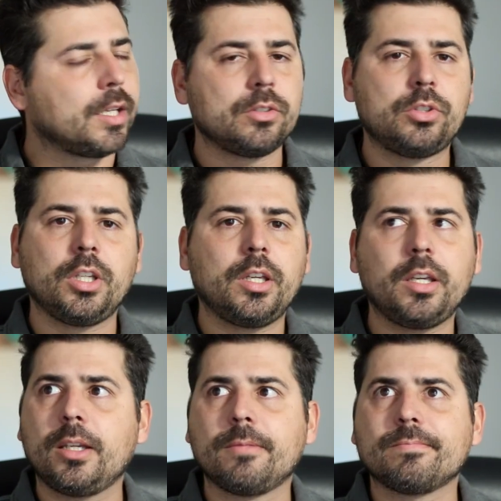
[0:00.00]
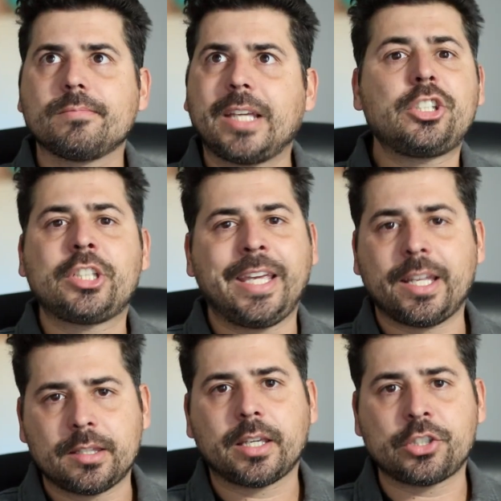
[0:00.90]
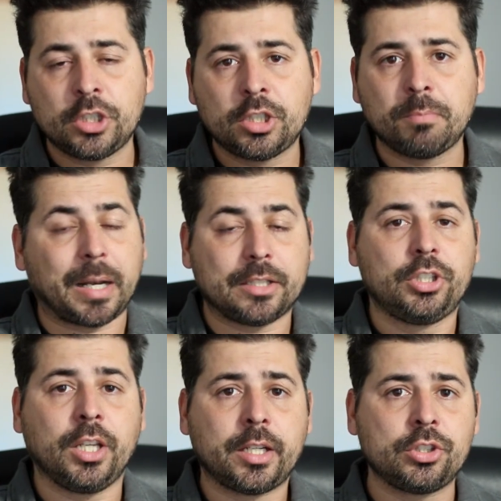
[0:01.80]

de etiqueta que a gente pratica,